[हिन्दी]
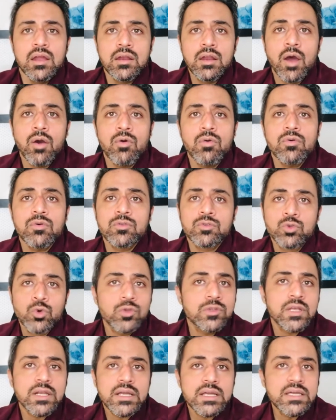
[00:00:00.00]
नाउ
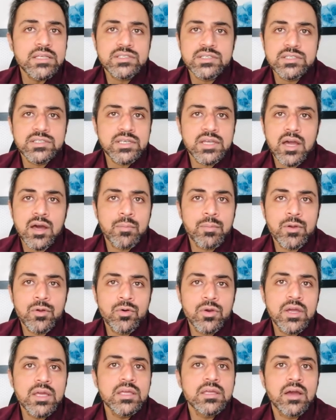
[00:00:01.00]
दो तरह की चीजें यहां पे
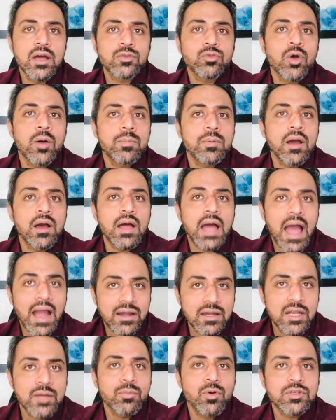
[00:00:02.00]
हो गई या तो आपका
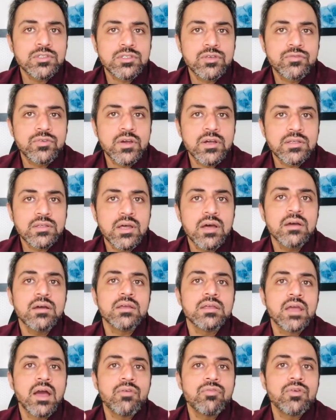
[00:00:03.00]
एक्ने बहुत सिवियर था
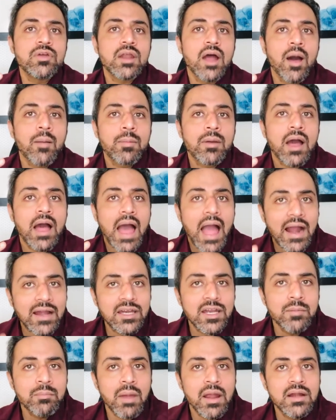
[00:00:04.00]
या फिर आपका
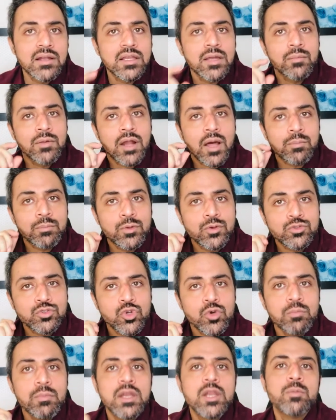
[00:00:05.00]
एक्ने माइल्ड था बट आपने
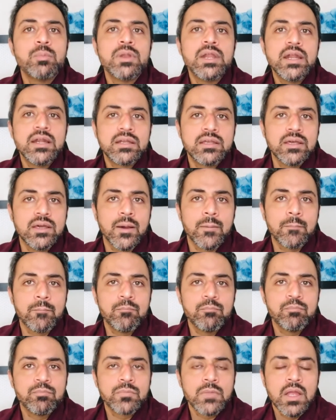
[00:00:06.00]
उसको मैनिपुलेट किया
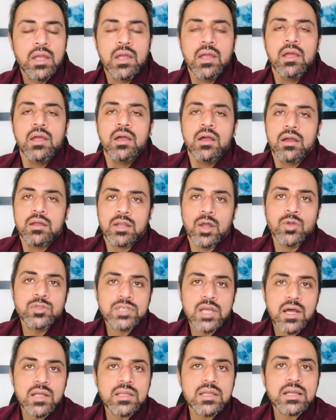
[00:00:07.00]
नाउ
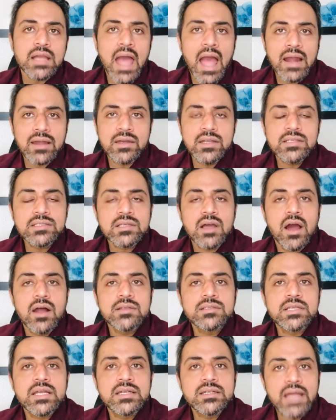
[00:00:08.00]
जहां तक एक्ने
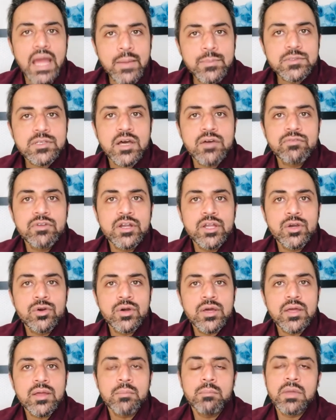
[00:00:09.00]
स्कार्स के टाइप्स का वीडियो
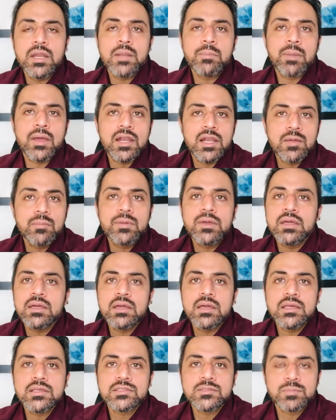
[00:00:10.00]
है मैंने पहले भी
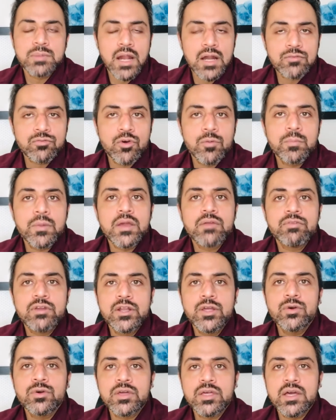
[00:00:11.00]
इस प्लेटफॉर्म पे एक
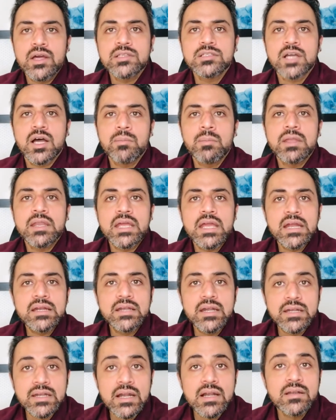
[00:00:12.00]
वीडियो किया जहां मैंने एक
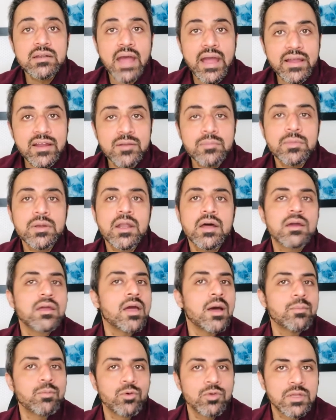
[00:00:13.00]
डिटेल डायग्राम बना
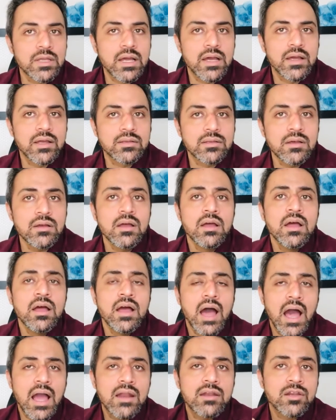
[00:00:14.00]
के आपको दिखाया था
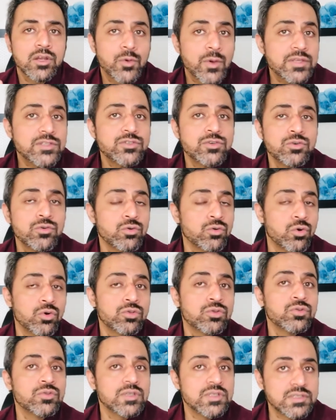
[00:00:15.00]
आई रिक्वेस्ट यू टू गो
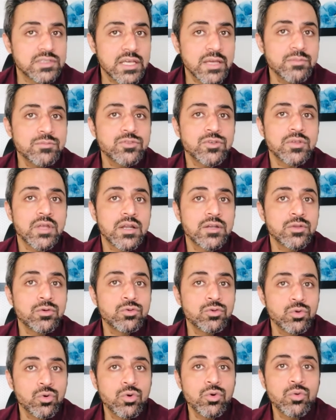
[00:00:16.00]
थ्रू द सेम सो दैट
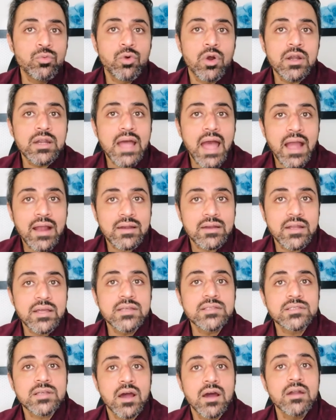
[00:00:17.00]
यू नो वॉट
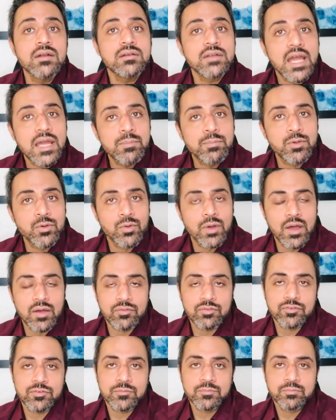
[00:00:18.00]
एक्ने स्कार टाइप यू
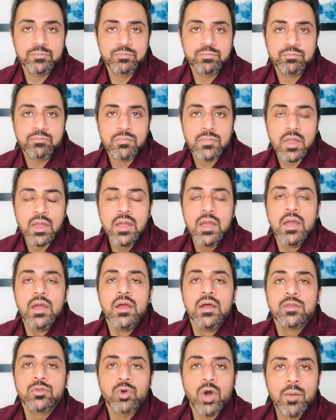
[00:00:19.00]
हैव
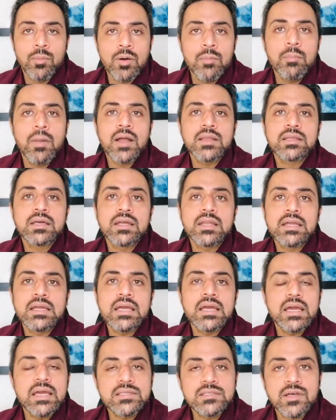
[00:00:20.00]
तो अब हम बात
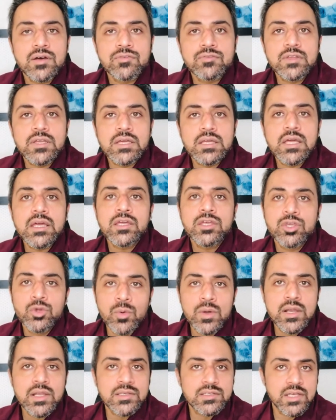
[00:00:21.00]
करेंगे इस हफ्ते के
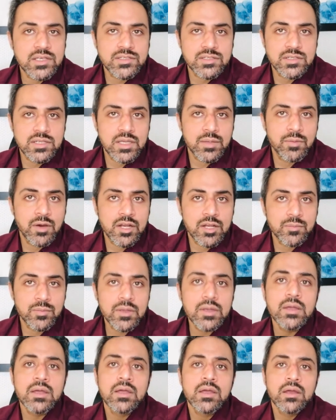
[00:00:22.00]
क्यू एन ए सेशन के बारे
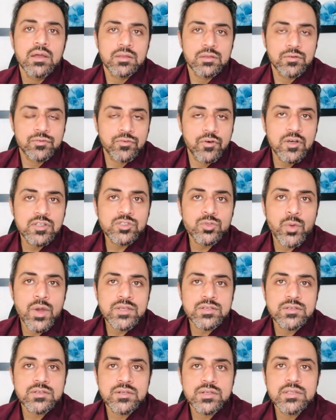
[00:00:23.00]
में द फर्स्ट
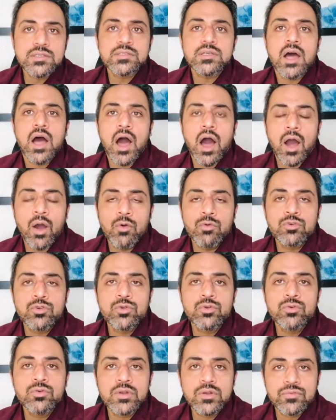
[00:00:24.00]
क्वेश्चन इज हाउ
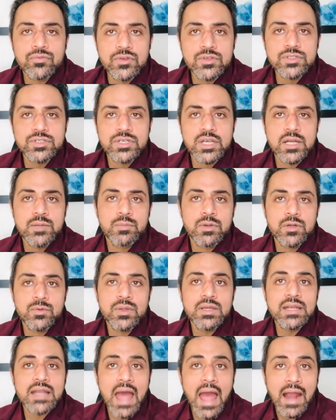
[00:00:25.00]
टू यू डिफ्रेंशिएट
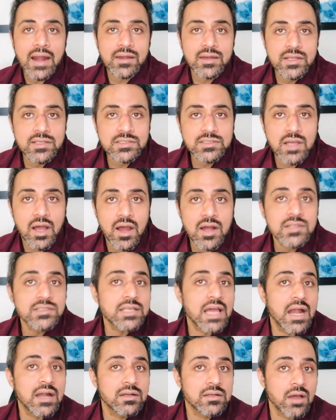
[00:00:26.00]
बिटवीन एक्ने
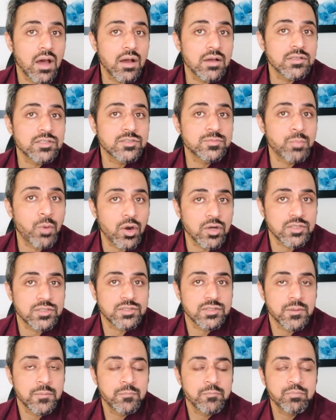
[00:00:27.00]
स्कार्स एंड डार्क स्पॉट्स